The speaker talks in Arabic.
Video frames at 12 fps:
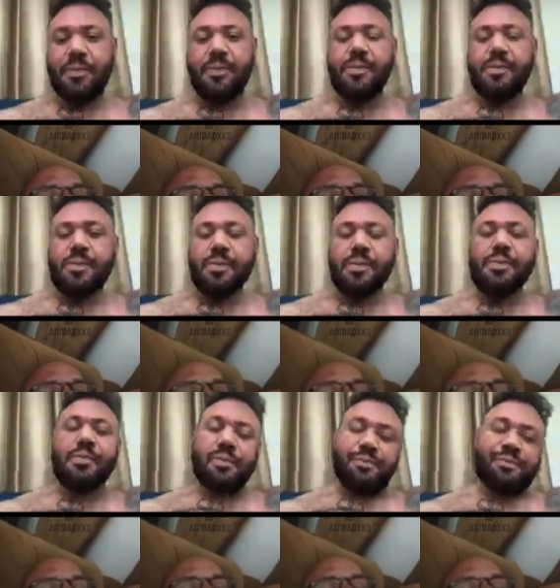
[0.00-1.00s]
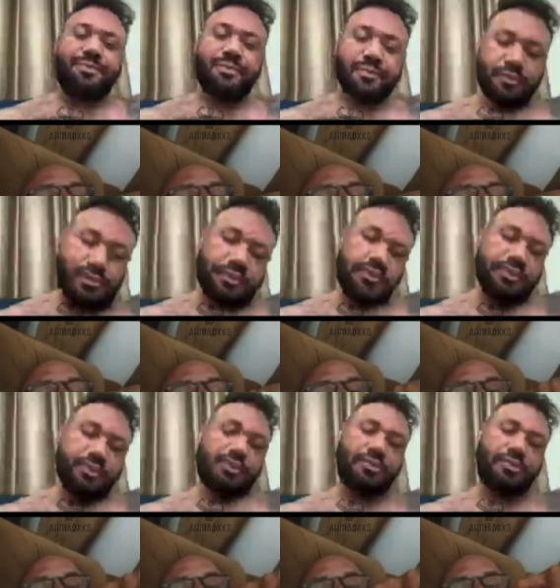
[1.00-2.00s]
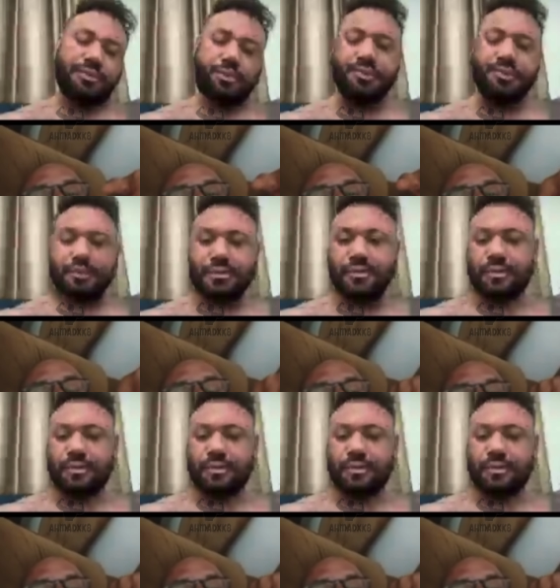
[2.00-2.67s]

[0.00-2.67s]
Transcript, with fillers: اللي بحاول انا اتبعه مع اللاعب